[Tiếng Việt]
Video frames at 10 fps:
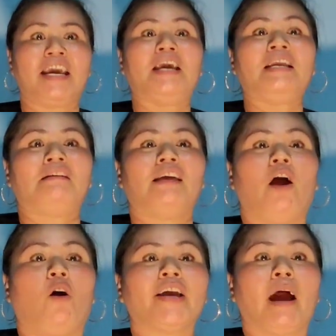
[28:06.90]
Cái chị
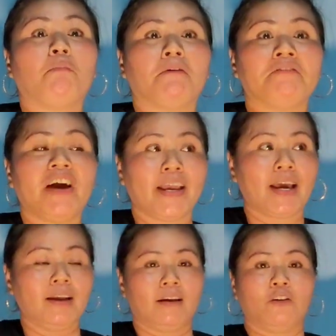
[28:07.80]
hỏi cái ông cà phê
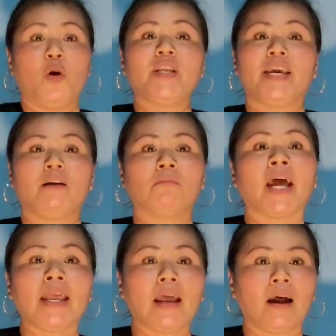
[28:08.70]
á, đối diện công
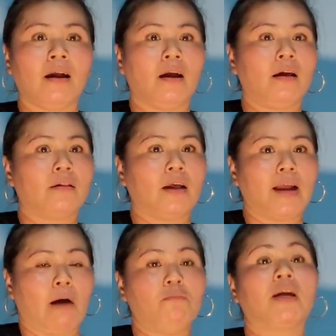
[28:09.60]
ty á,
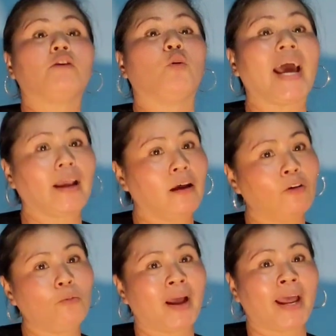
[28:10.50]
tự ổng là chủ đất ngay
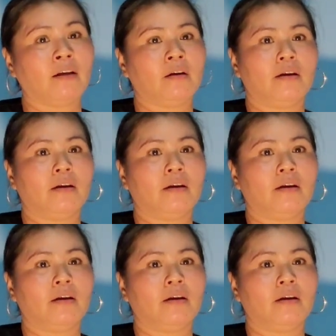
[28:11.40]
đó luôn mà.